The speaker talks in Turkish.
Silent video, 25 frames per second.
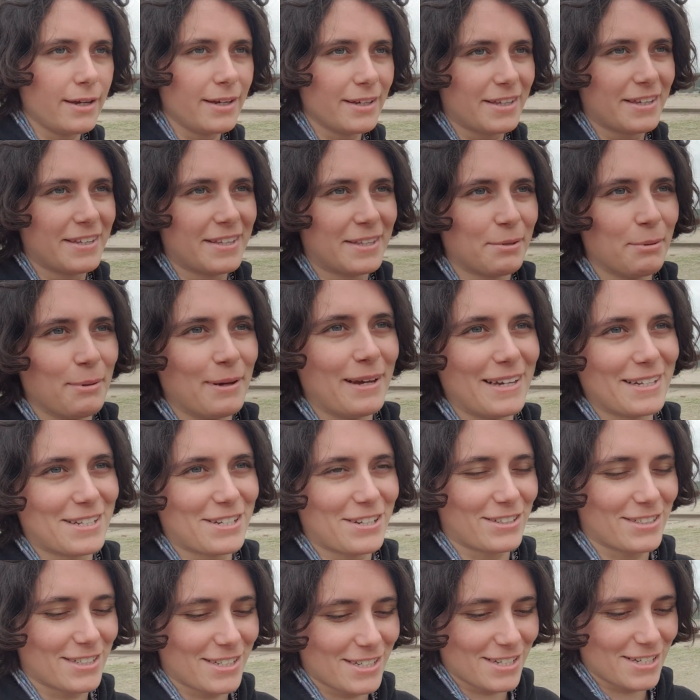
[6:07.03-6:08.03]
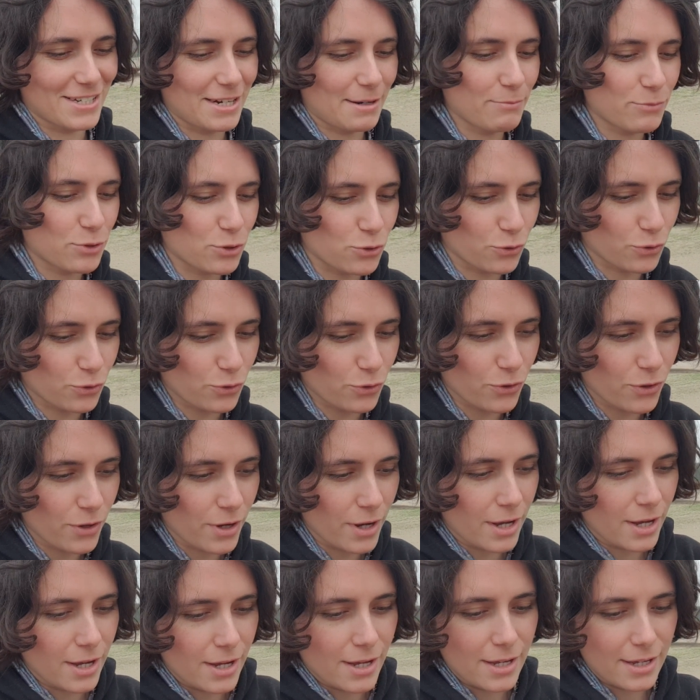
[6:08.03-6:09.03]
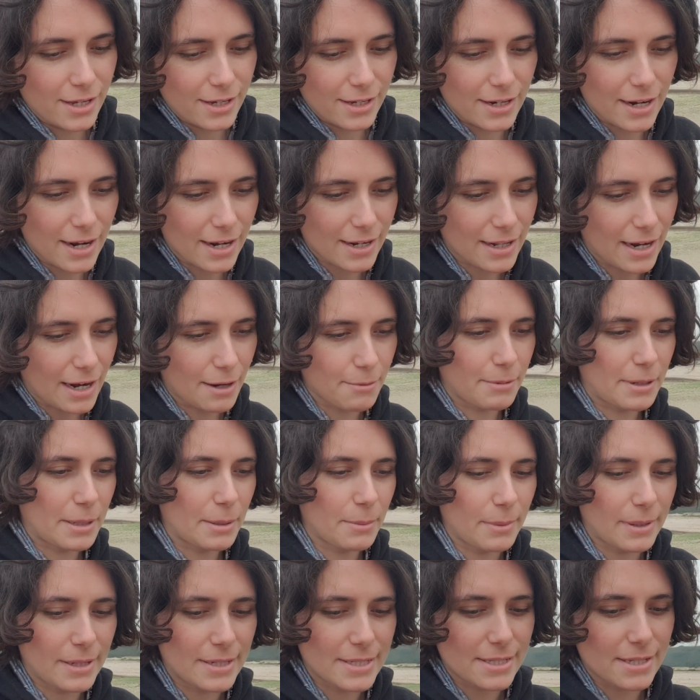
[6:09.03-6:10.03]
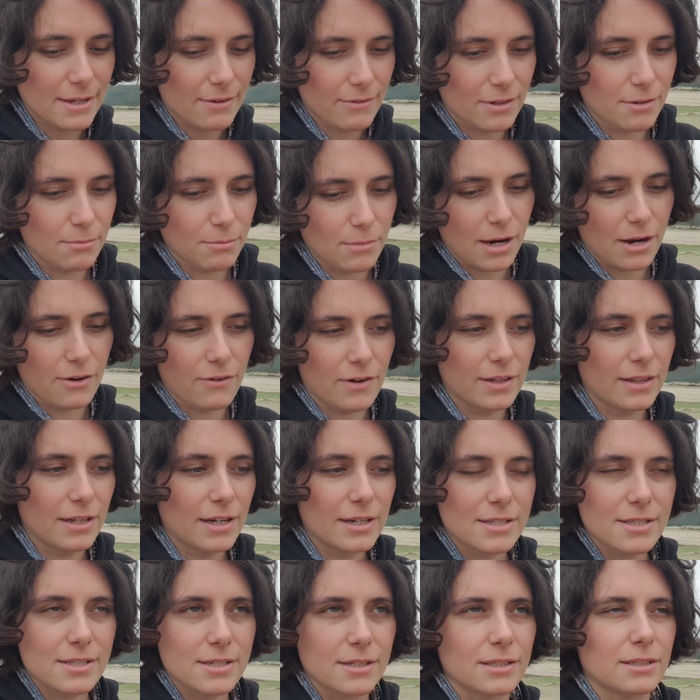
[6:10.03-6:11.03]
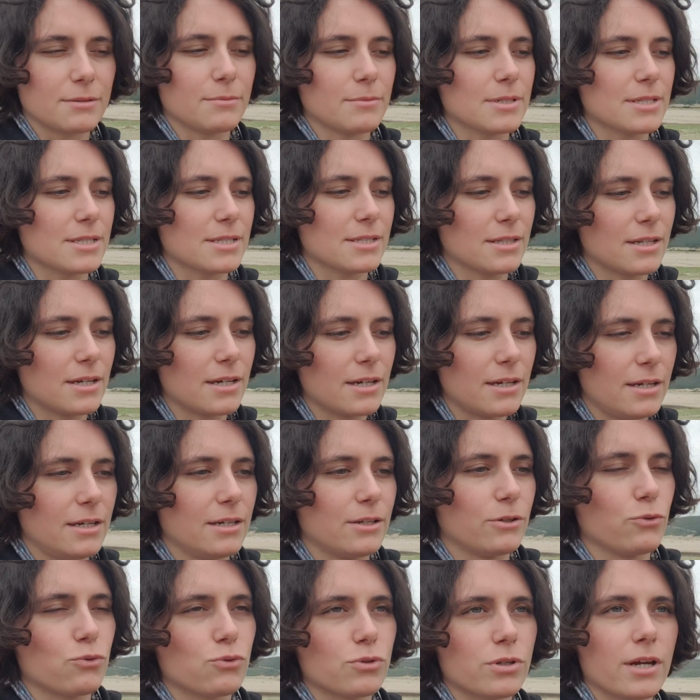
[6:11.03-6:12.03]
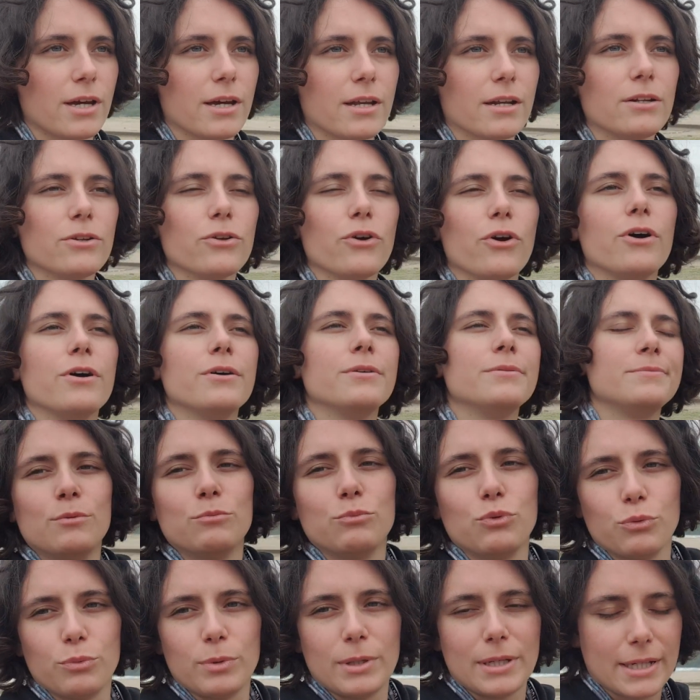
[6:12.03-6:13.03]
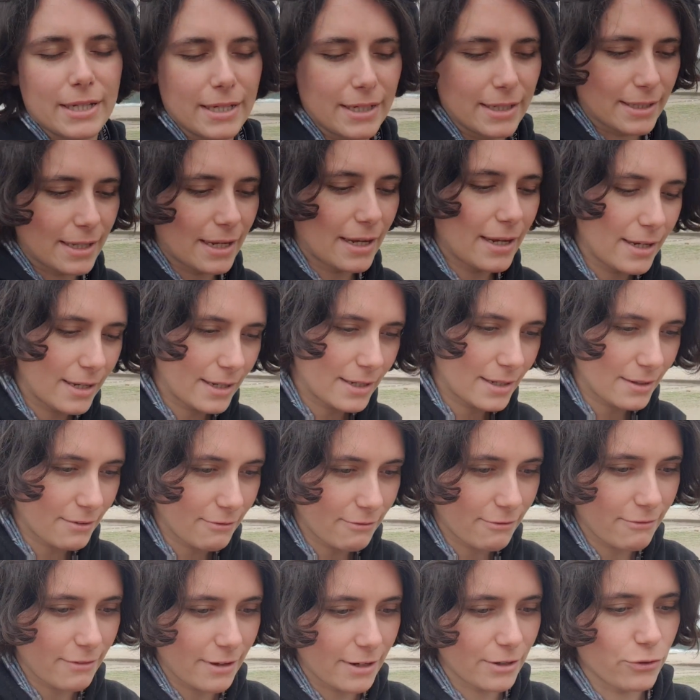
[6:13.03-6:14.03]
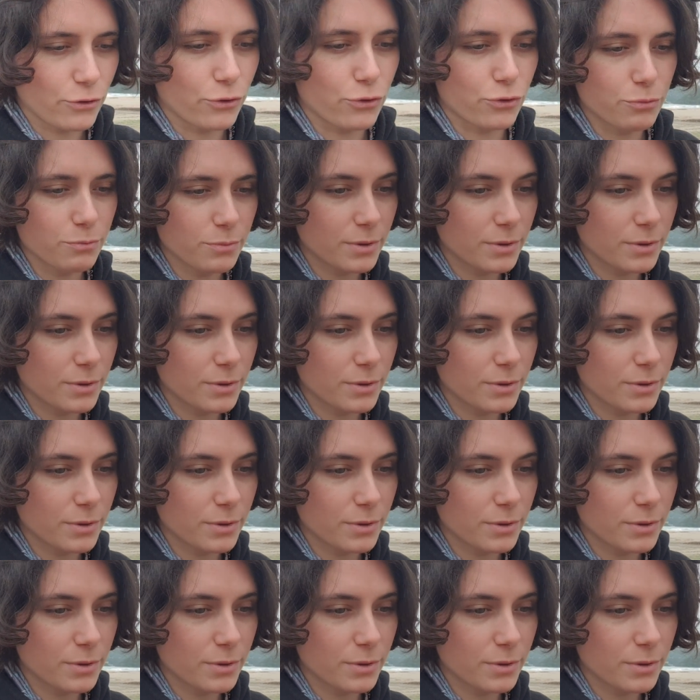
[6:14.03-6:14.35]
gitmeye çalışacağım. Çünkü inekler benim en sevdiğim hayvanlar sıralamasında ilk üçte yer alıyor. Bu bilgiyi de veriyorum